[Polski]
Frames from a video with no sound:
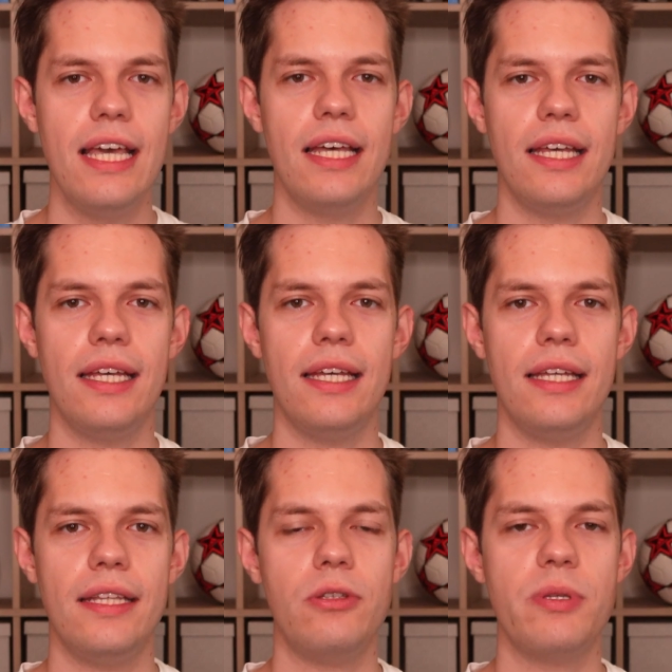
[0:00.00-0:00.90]

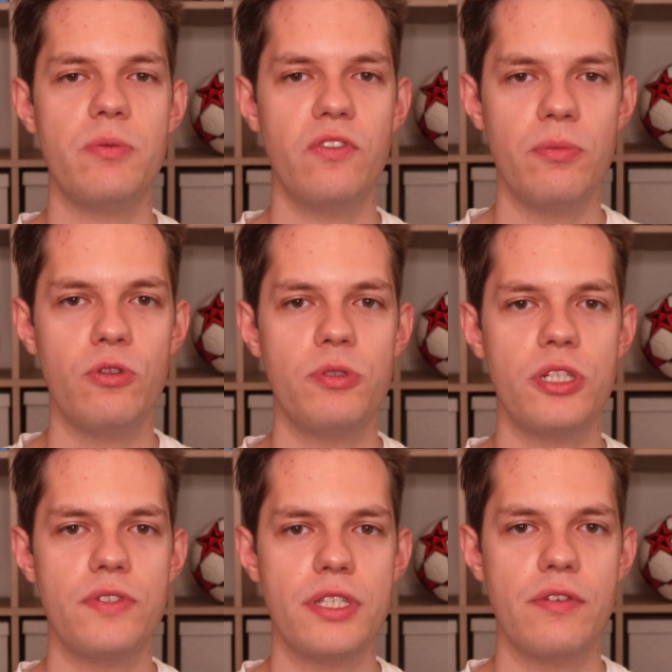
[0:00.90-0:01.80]
E, natomiast mówimy tu
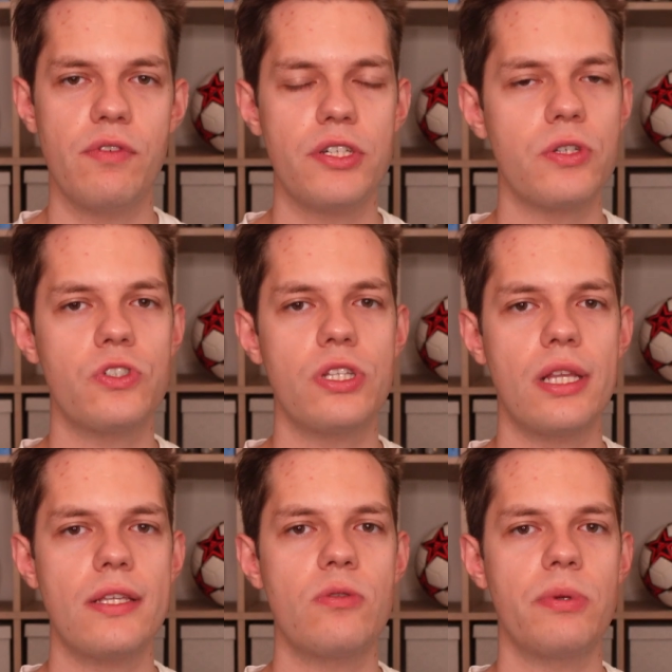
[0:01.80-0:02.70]
przede wszystkim właśnie o
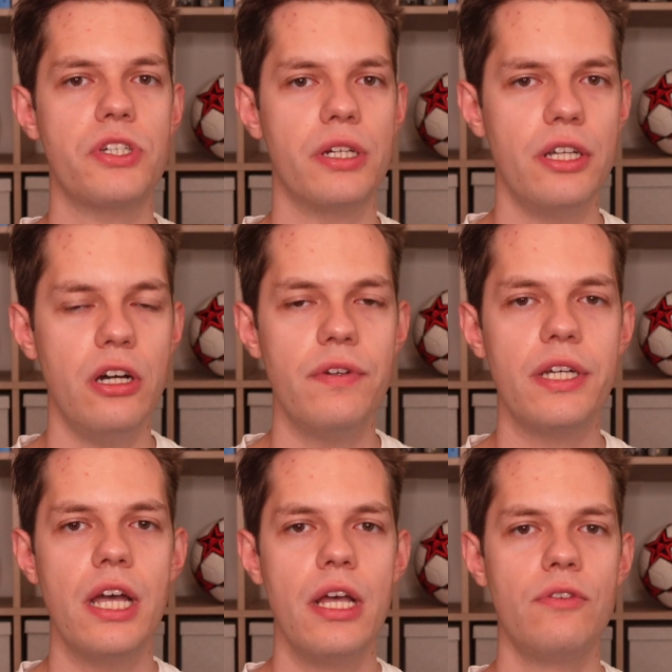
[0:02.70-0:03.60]
14 meczach
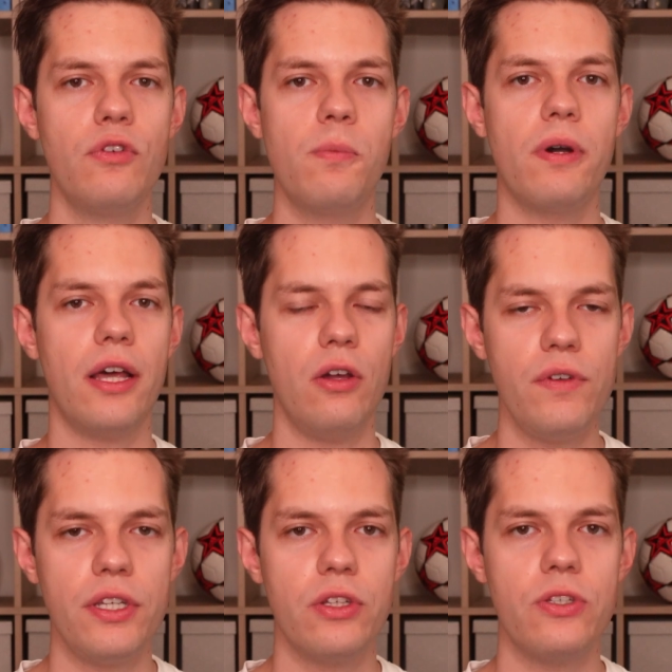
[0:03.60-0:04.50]
ligowych, dwóch
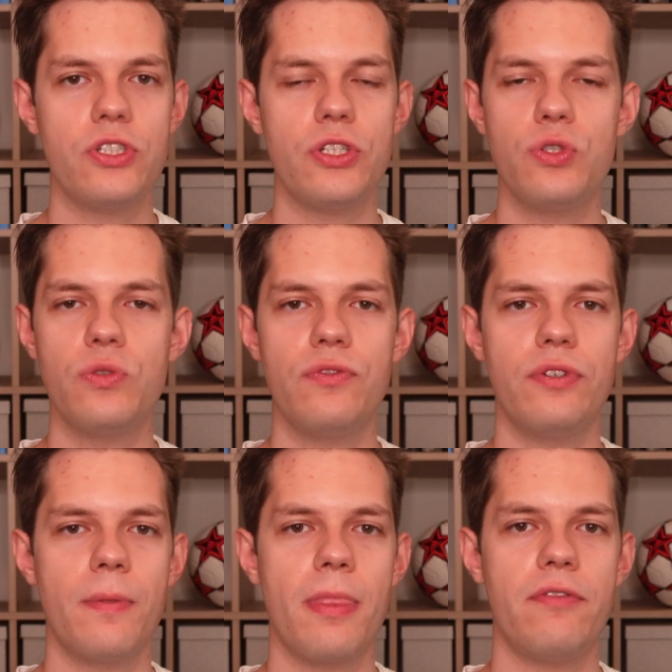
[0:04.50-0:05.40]
pucharowych, no i sześciu w
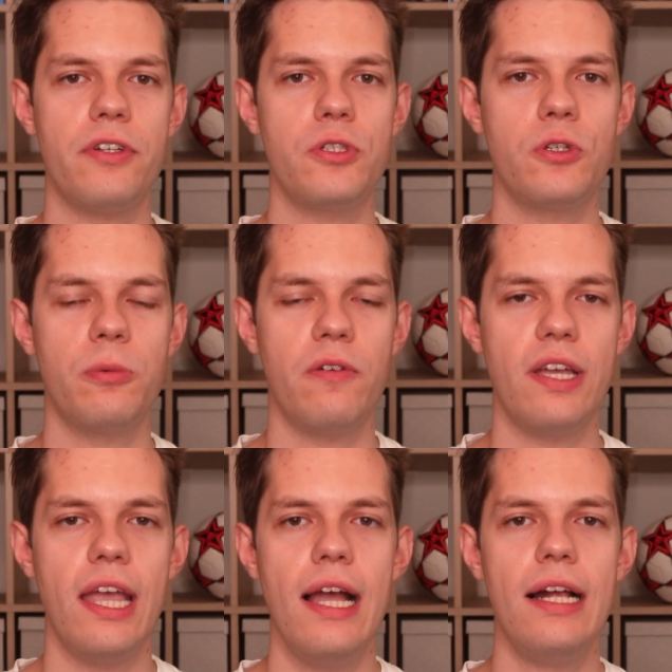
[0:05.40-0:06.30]
mm, fazie
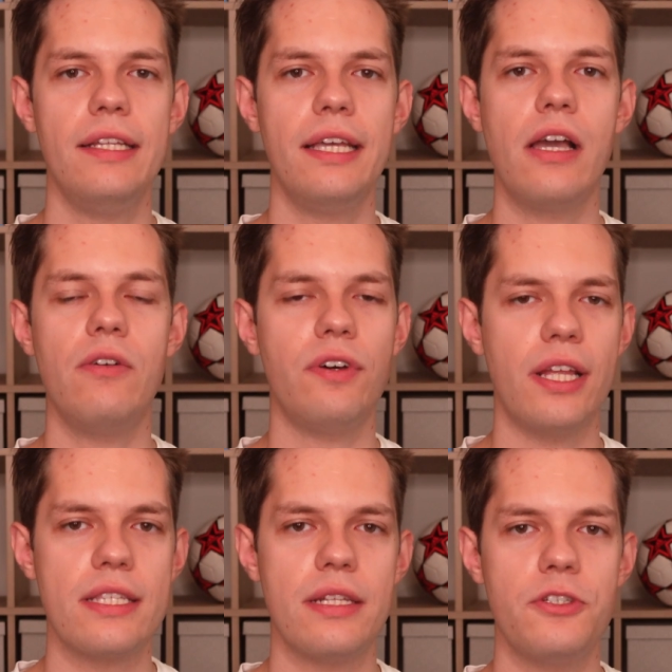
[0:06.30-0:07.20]
grupowej Ligi
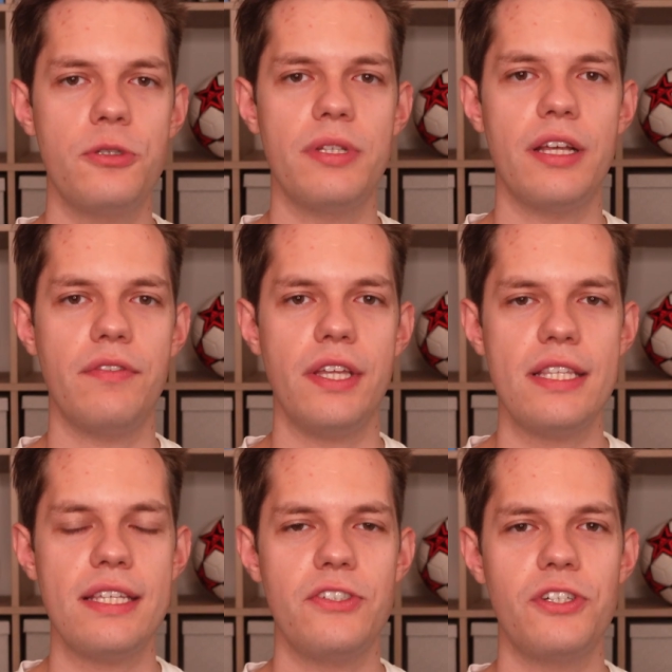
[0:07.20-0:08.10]
Konferencji. Liczymy na
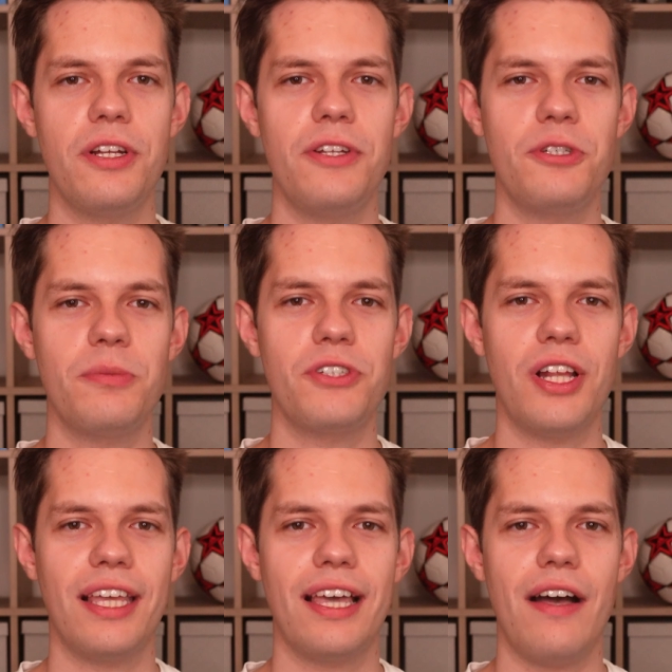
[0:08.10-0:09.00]
więcej, czyli liczymy, że
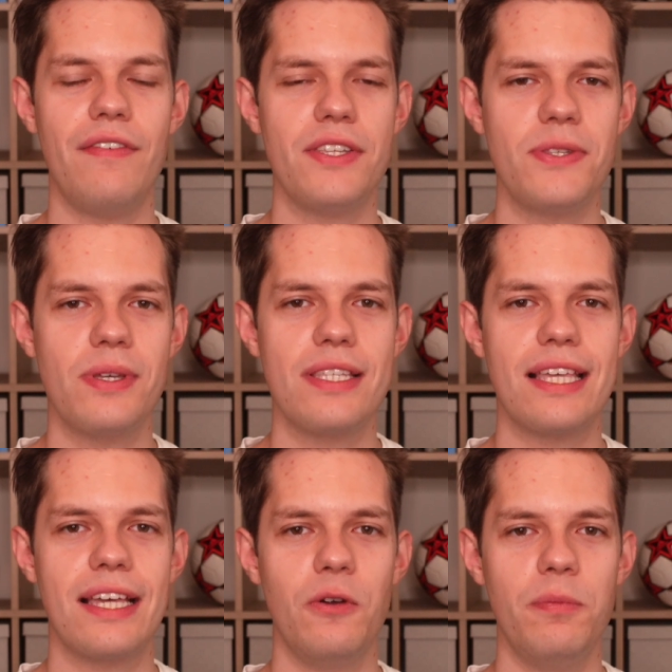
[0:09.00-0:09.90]
Legia awansuje z
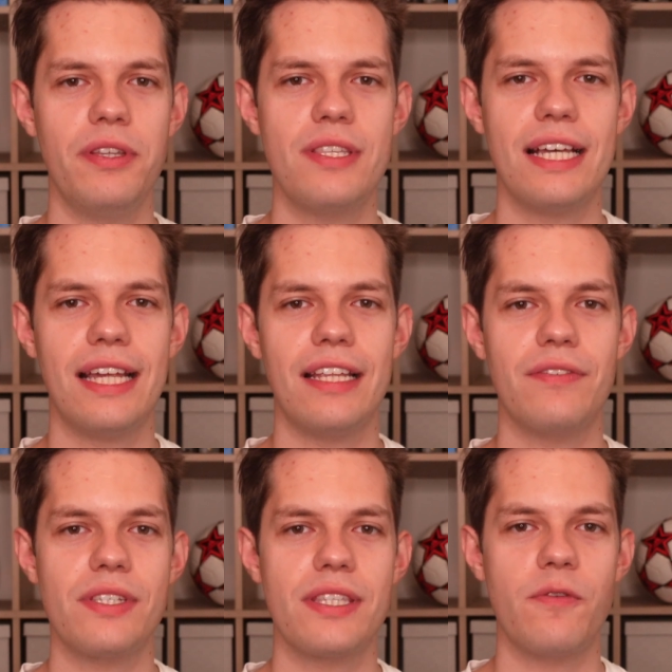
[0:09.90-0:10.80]
tej grupy, no i zagra na
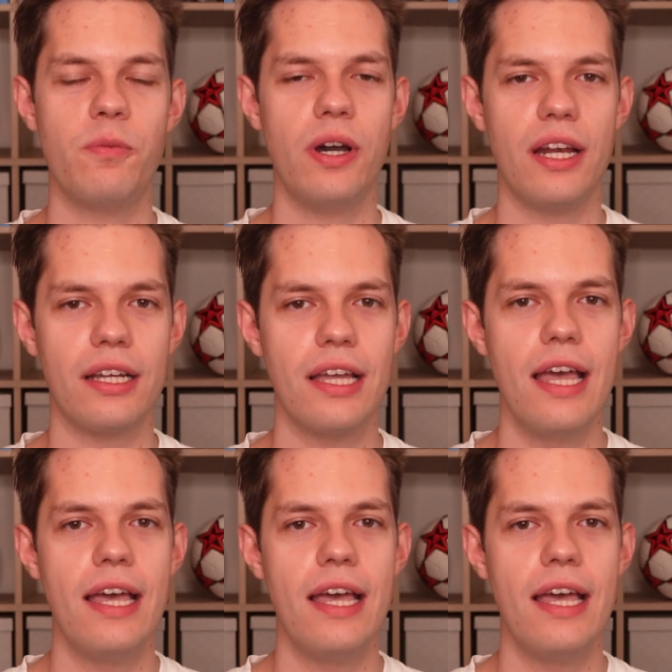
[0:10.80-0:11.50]
wiosnę w pucharach.